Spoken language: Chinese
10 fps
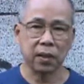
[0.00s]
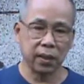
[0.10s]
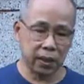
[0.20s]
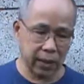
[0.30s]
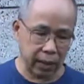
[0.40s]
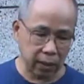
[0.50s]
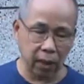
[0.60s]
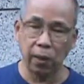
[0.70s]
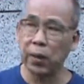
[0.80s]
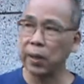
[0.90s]
你一看
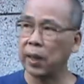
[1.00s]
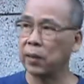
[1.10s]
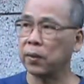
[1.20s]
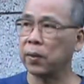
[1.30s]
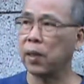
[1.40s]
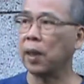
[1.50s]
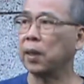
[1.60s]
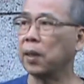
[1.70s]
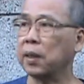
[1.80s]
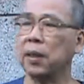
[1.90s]
老远一看你就知道啊，
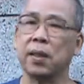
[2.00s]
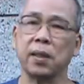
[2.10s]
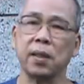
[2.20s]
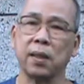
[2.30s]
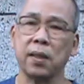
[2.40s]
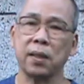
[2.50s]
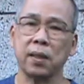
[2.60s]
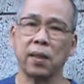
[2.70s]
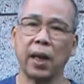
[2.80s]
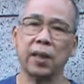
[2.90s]
那个那个是
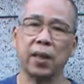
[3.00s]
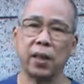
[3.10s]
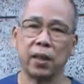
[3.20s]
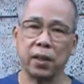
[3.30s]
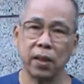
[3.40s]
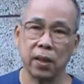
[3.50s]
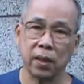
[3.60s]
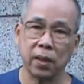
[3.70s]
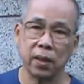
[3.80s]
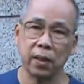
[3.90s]
哪一家的那个
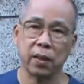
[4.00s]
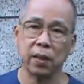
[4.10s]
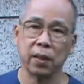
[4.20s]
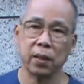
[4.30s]
呃